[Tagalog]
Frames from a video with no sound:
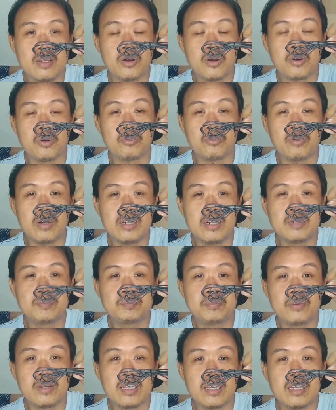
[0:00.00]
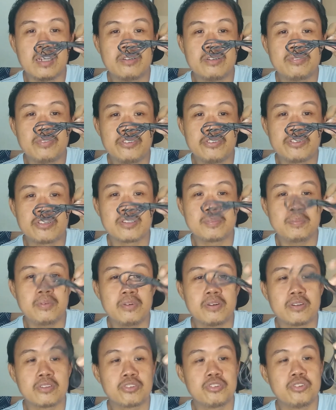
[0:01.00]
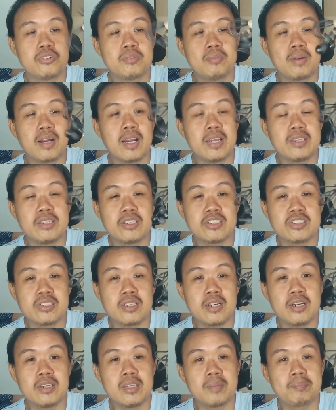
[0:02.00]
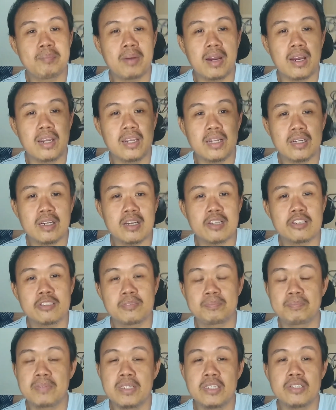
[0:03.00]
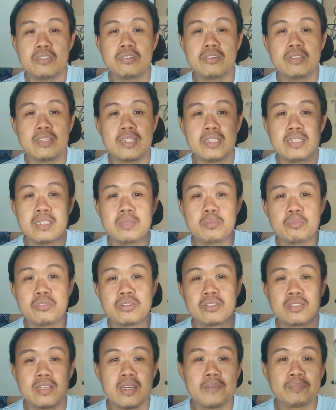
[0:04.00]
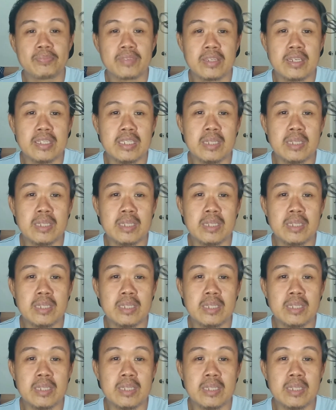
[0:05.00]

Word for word: wired earphones po. So, maganda siya, napakalakas, pero hindi mo hindi